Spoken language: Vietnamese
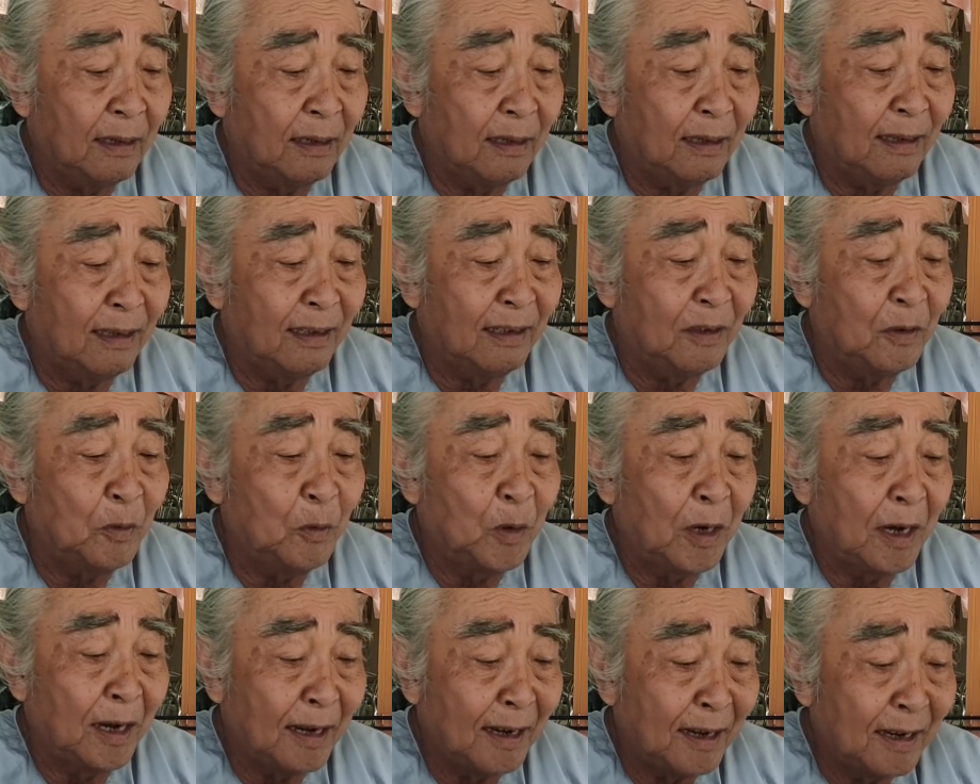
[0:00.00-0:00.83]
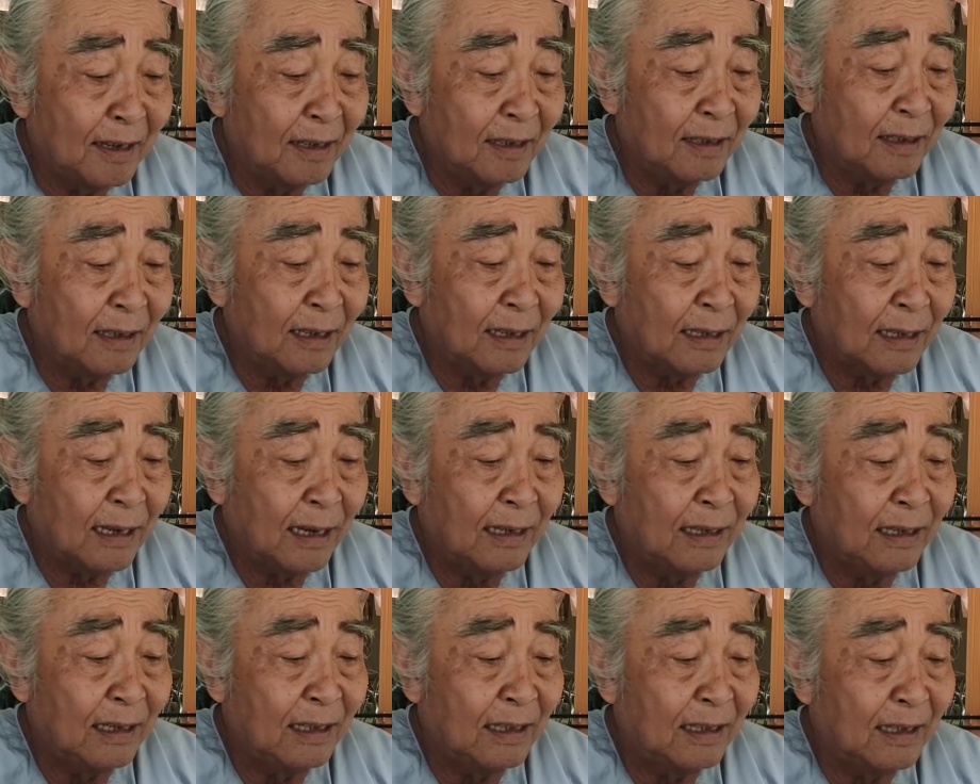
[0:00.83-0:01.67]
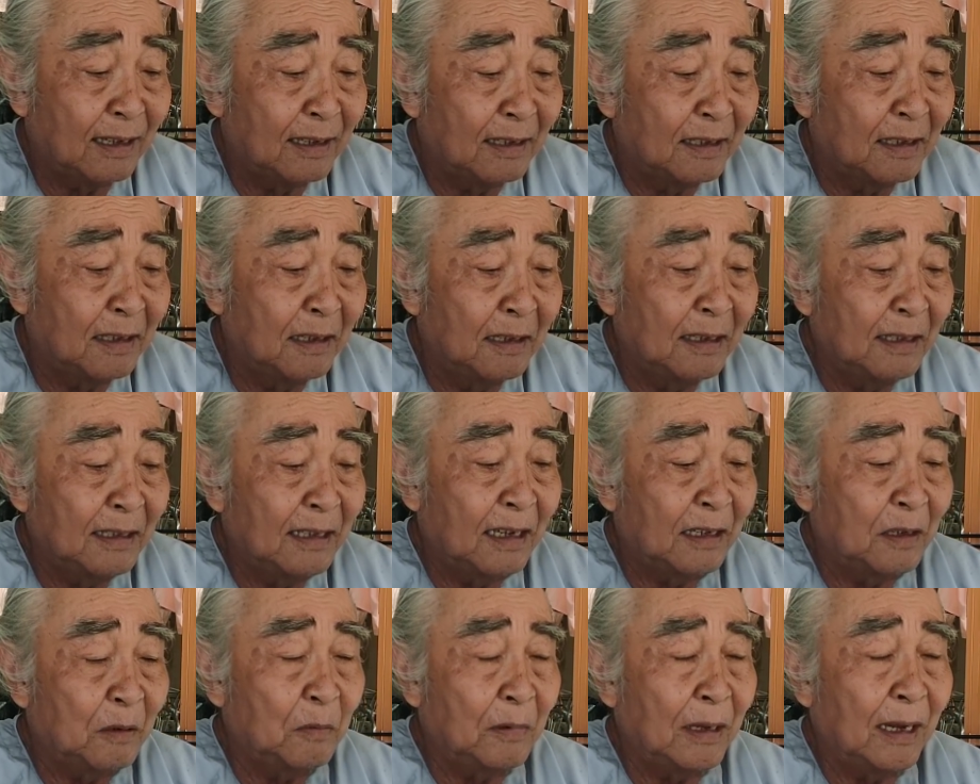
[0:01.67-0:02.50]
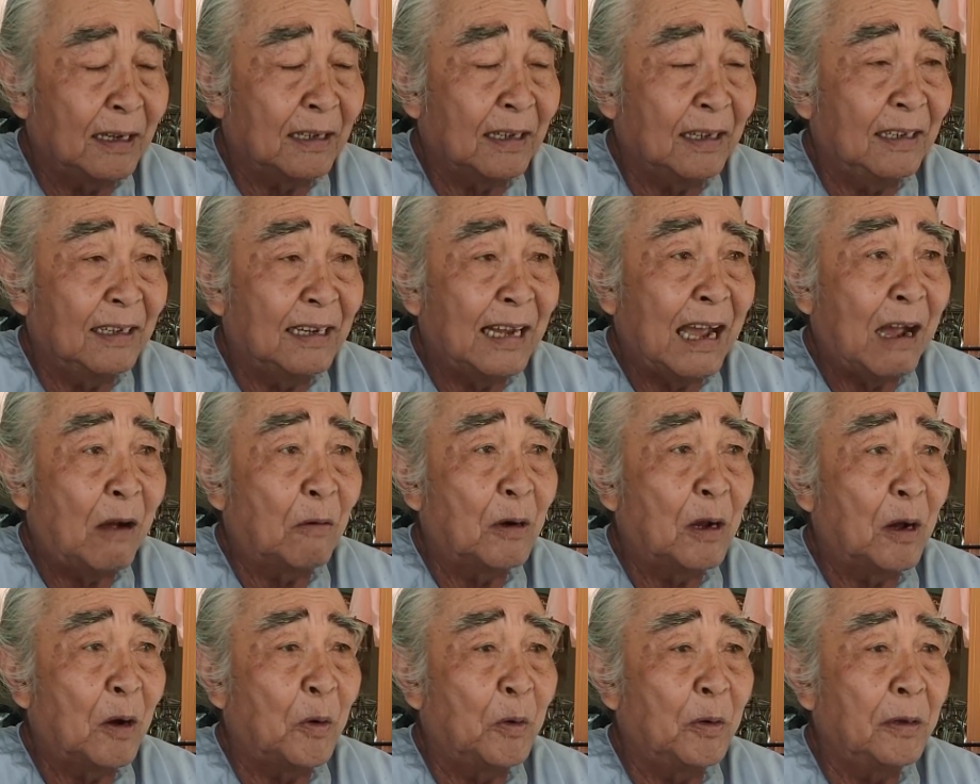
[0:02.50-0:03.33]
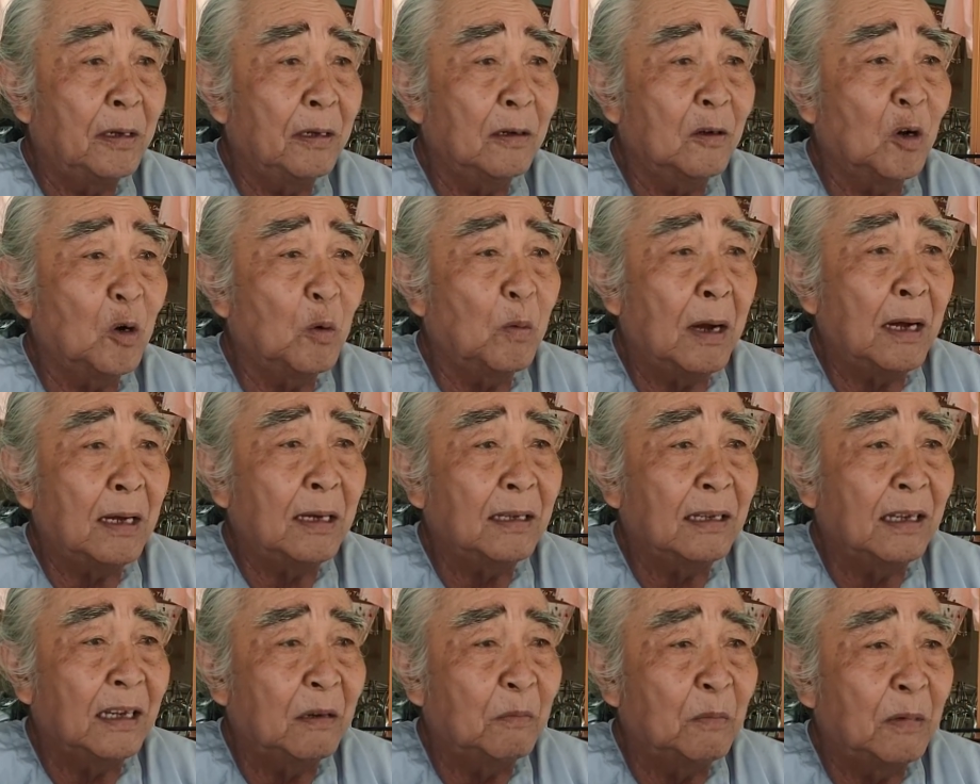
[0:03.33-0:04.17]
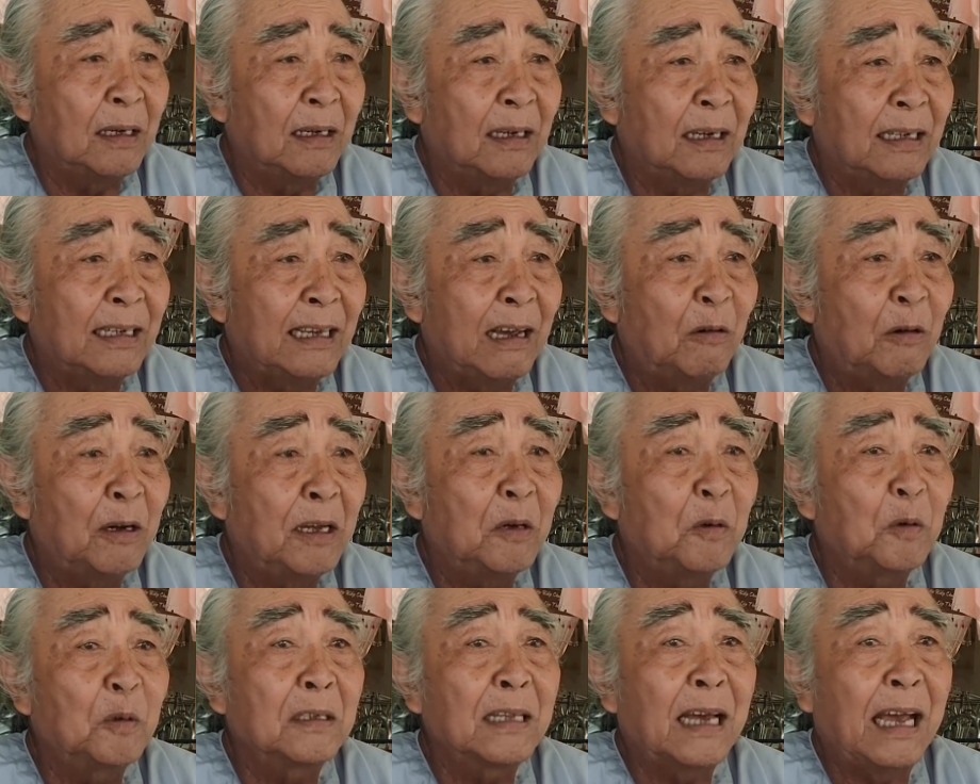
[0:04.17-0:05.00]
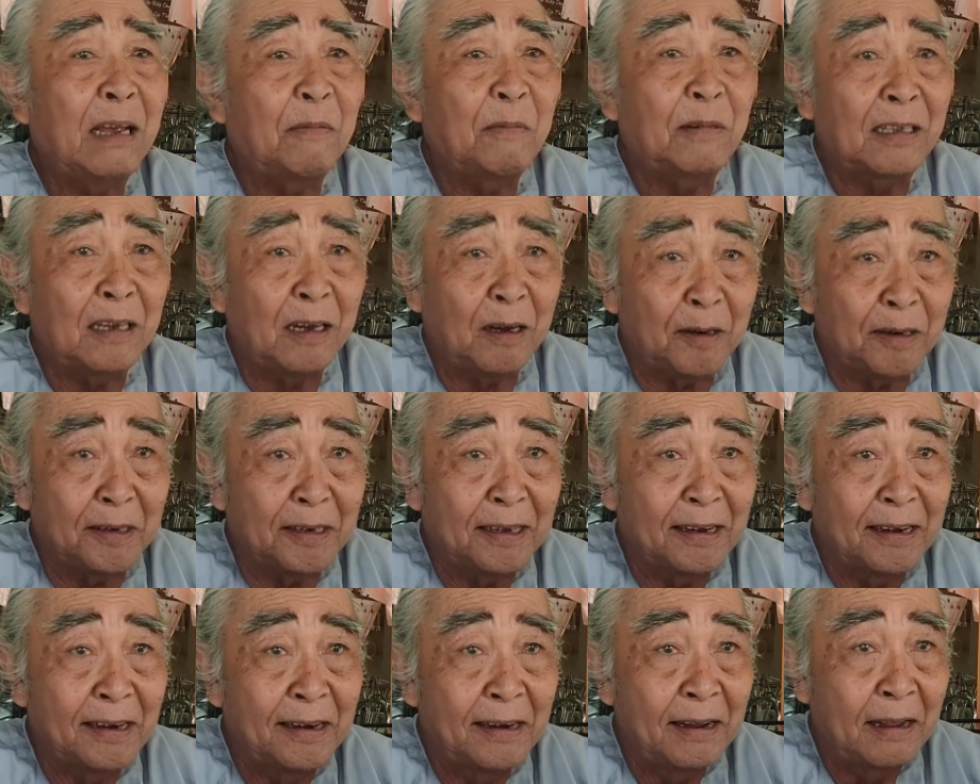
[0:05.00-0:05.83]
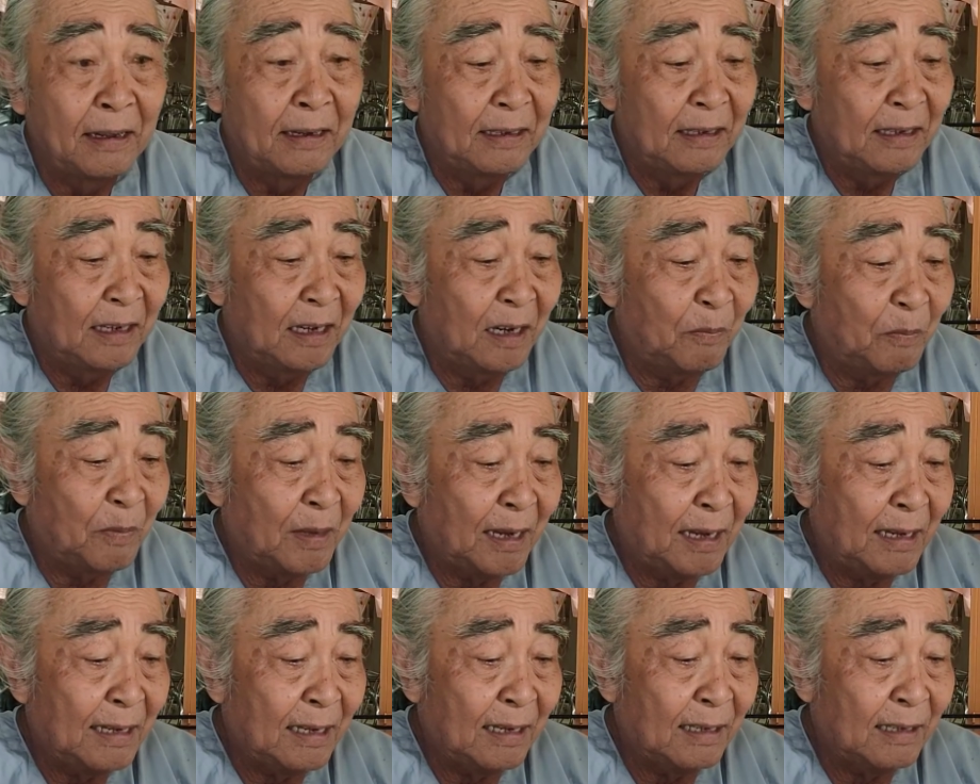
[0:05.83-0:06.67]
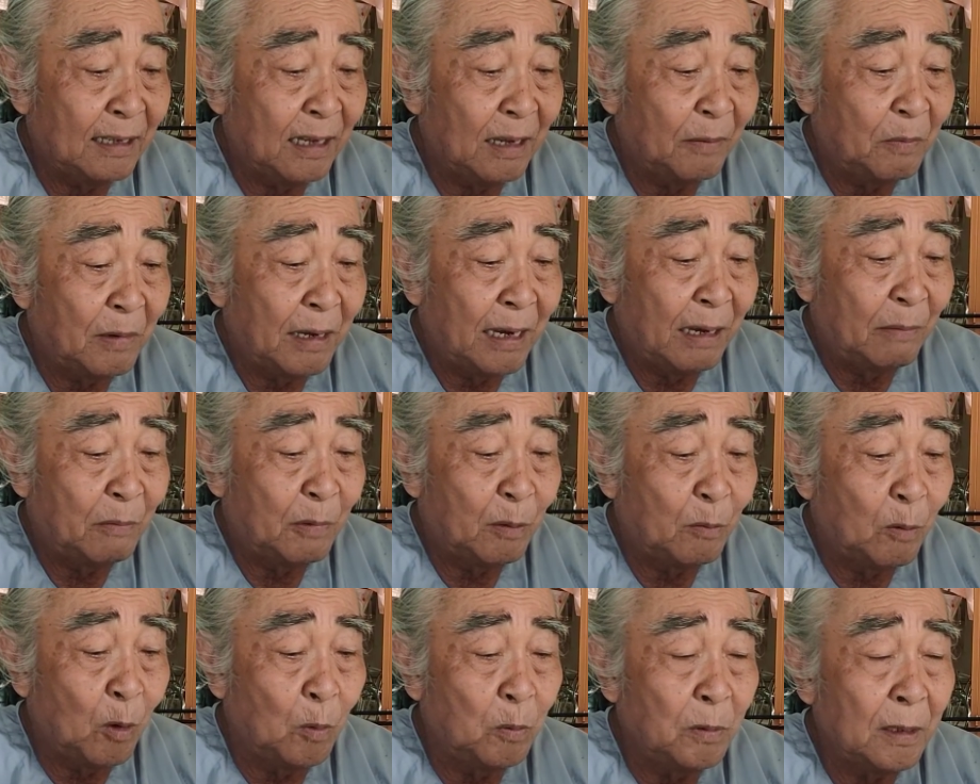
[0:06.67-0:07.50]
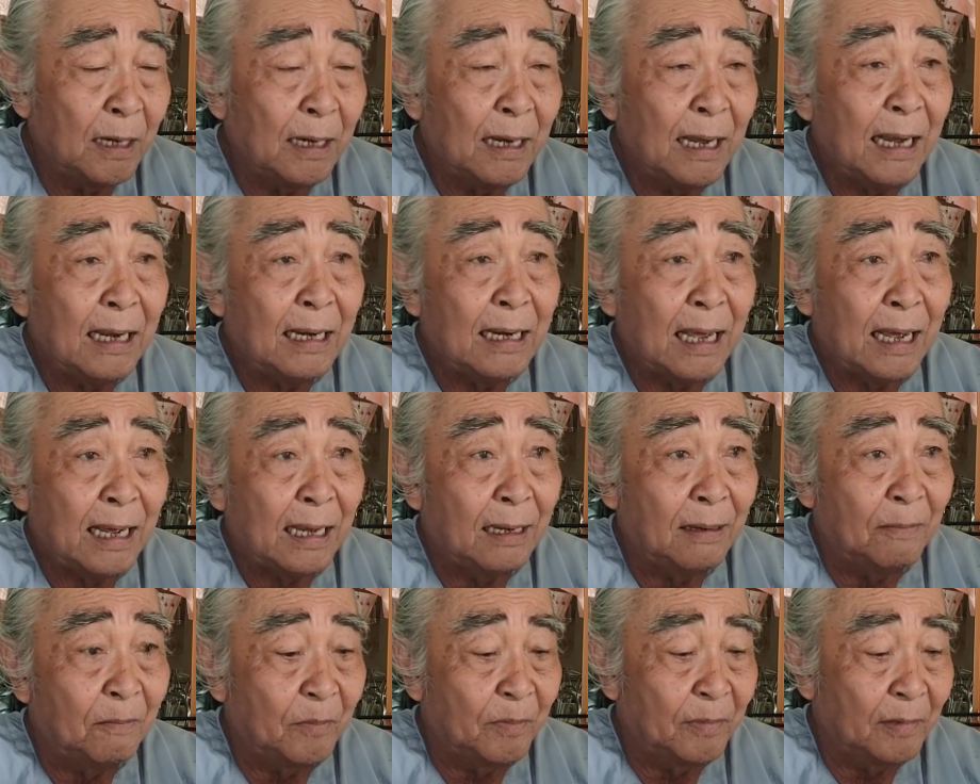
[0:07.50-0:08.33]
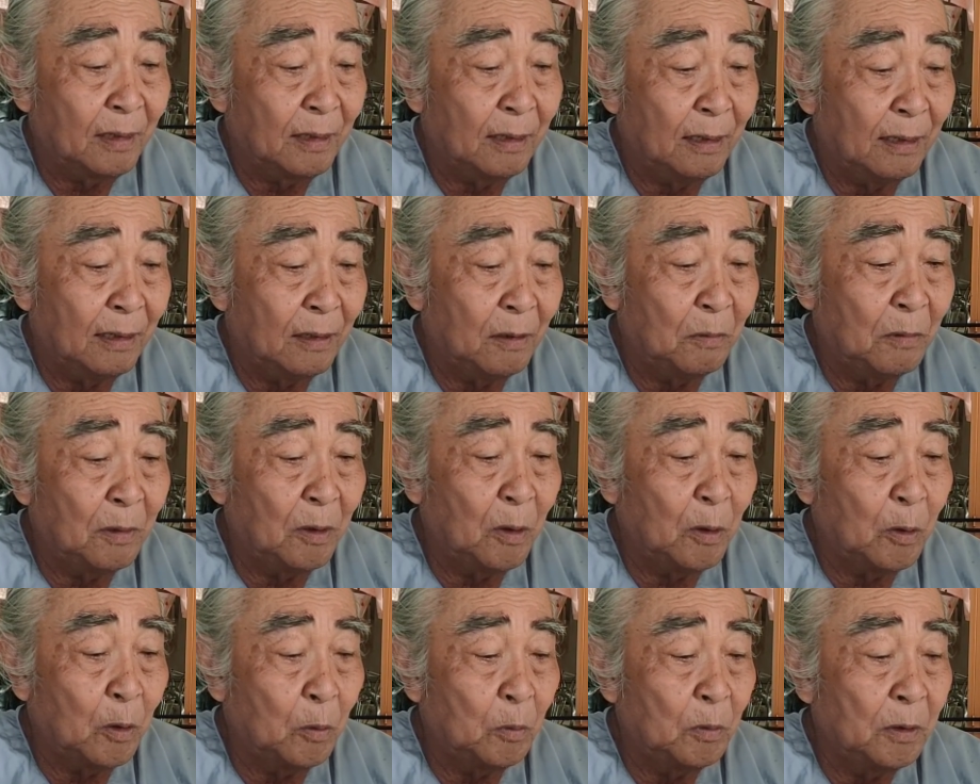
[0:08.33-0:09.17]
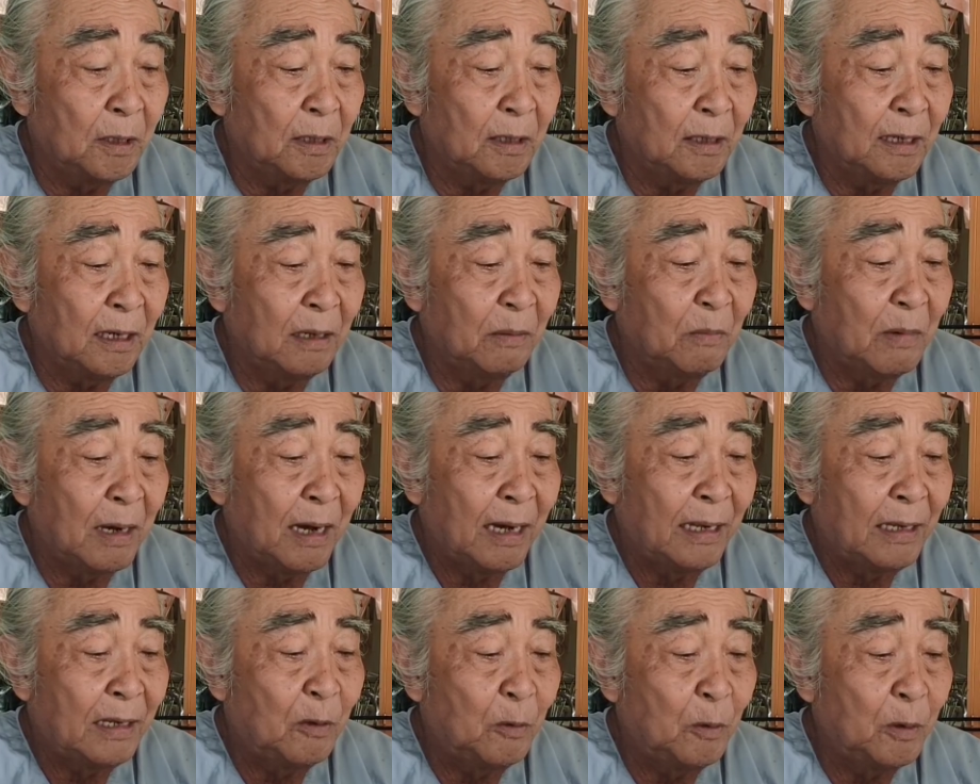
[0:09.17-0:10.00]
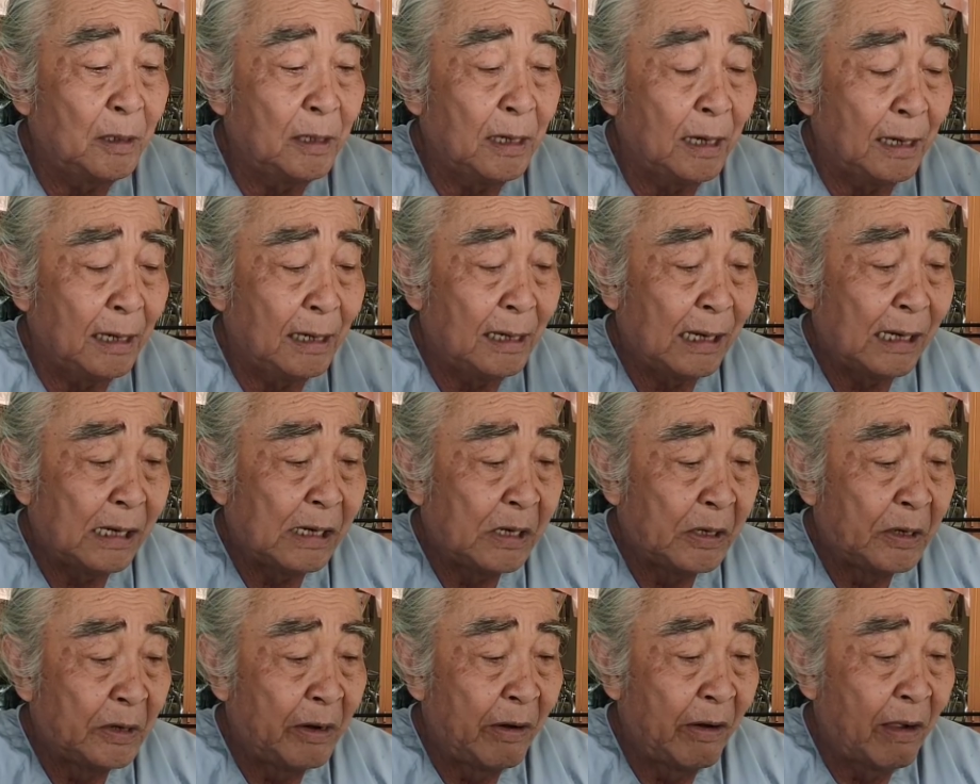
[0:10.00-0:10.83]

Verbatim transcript: à, vui hơn là tại vì từ trước đến giờ chúng ta chỉ trao đổi với cô bác anh chị mình là giáo lý của thầy mà thôi hôm nay nhân dịp ngày 14 tháng 2 này thì chúng tôi cũng xin trình bày với quý vị đó